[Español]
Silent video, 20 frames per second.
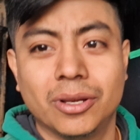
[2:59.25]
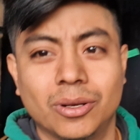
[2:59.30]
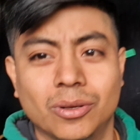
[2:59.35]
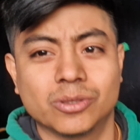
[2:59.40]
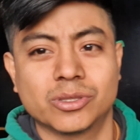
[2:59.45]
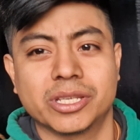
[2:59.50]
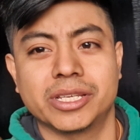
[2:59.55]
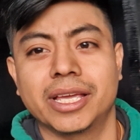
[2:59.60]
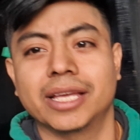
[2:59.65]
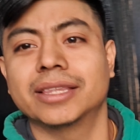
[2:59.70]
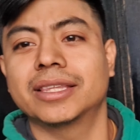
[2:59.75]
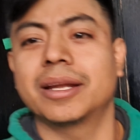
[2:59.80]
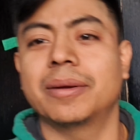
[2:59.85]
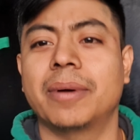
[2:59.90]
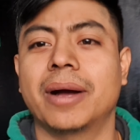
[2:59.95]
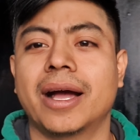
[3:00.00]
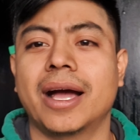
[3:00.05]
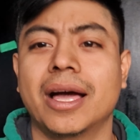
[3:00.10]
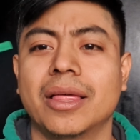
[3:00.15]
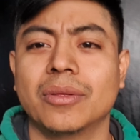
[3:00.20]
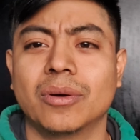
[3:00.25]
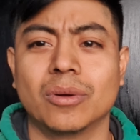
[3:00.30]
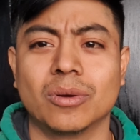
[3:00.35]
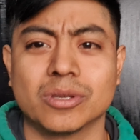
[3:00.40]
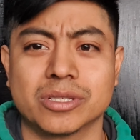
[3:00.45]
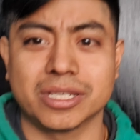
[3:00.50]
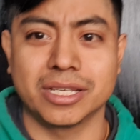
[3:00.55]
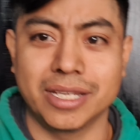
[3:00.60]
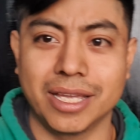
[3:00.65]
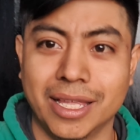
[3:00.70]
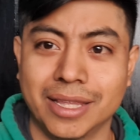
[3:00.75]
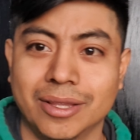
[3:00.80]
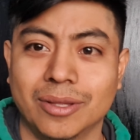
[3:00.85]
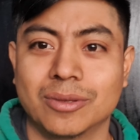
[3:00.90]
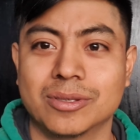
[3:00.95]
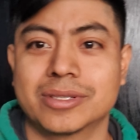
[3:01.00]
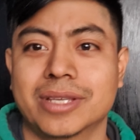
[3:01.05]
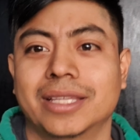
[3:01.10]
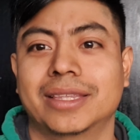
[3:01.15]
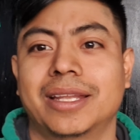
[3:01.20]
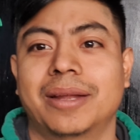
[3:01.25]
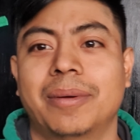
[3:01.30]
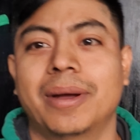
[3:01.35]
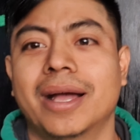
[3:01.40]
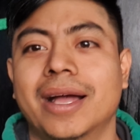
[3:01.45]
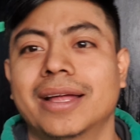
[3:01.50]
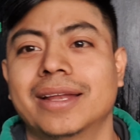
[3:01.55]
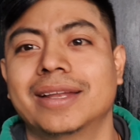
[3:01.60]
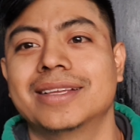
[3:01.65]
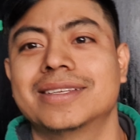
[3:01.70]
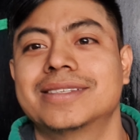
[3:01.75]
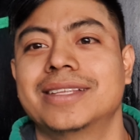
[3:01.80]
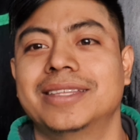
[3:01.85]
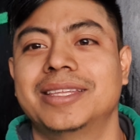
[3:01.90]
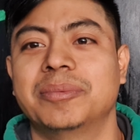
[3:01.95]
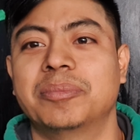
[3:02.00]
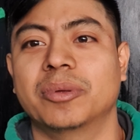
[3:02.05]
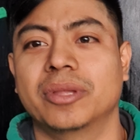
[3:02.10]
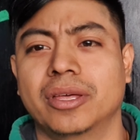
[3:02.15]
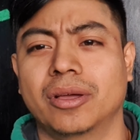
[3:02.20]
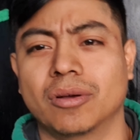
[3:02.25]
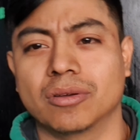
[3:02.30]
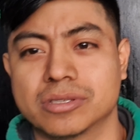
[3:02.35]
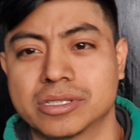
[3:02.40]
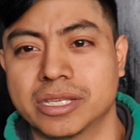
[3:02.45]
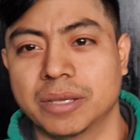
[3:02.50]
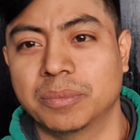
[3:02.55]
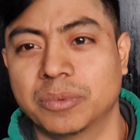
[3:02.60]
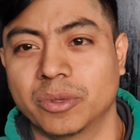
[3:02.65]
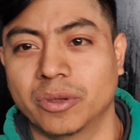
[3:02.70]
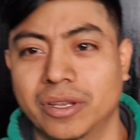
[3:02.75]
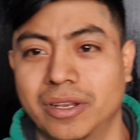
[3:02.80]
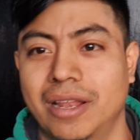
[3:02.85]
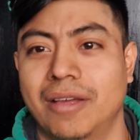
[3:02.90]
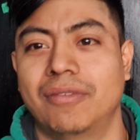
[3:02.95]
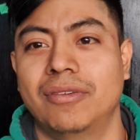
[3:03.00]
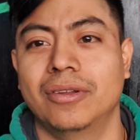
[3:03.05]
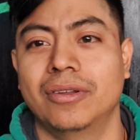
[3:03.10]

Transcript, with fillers: Los que ya han trabajado o los que ya los que trabajan este tipo de concepto en la